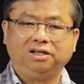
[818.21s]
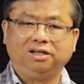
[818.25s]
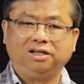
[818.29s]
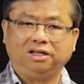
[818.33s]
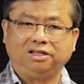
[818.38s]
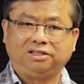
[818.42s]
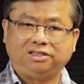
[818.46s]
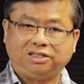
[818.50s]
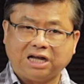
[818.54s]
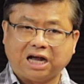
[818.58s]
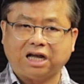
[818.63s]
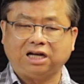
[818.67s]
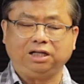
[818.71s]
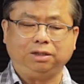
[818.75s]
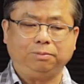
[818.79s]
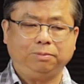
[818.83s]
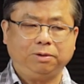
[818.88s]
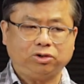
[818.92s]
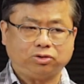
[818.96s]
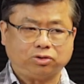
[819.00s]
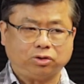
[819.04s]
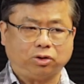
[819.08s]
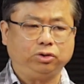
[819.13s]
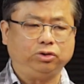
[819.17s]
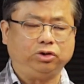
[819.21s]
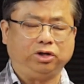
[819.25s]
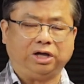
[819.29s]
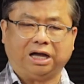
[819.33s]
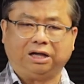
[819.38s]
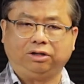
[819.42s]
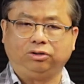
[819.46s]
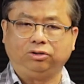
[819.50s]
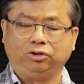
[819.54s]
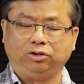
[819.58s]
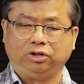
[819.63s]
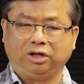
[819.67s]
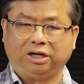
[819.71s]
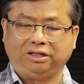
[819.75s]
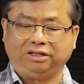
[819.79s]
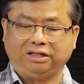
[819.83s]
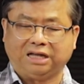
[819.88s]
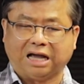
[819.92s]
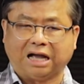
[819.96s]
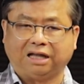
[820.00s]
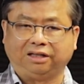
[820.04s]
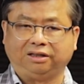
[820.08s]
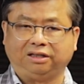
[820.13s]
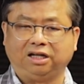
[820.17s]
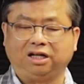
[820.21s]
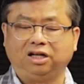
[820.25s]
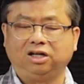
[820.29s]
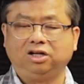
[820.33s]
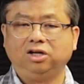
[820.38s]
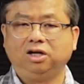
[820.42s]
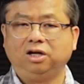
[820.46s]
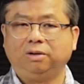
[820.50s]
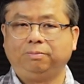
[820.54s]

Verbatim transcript: 呃，家里面所养养养的，